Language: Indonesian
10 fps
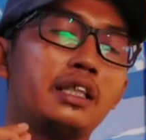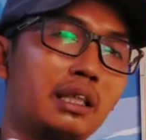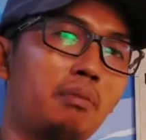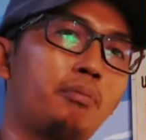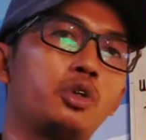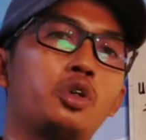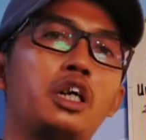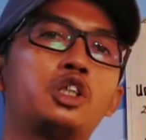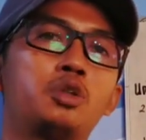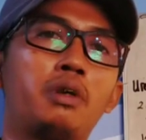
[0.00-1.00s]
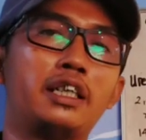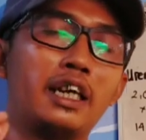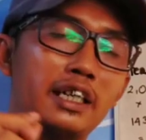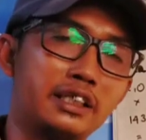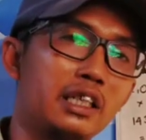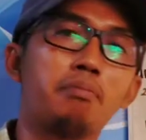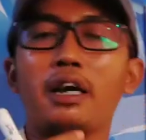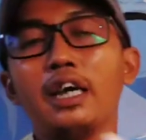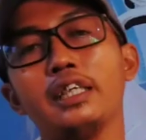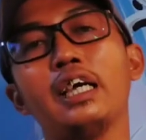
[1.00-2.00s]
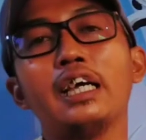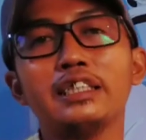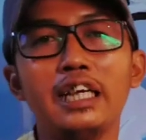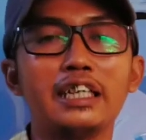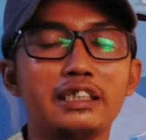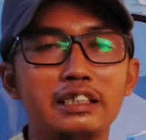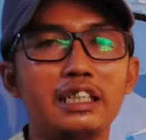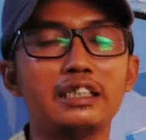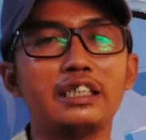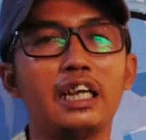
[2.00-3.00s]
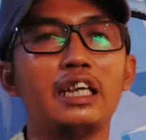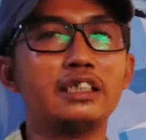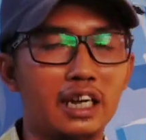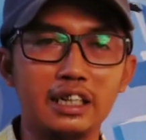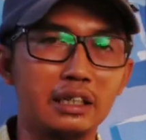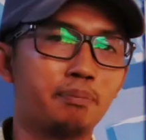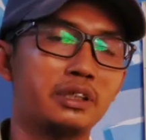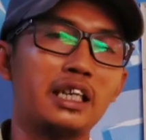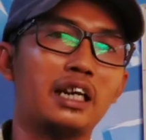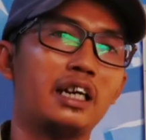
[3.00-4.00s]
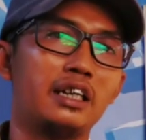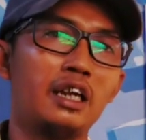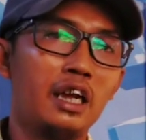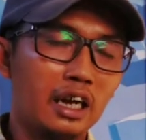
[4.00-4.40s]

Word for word: kita membutuhkan jumlah yang kecil, maka kita kasih yang kecil saja, jangan dibesarkan.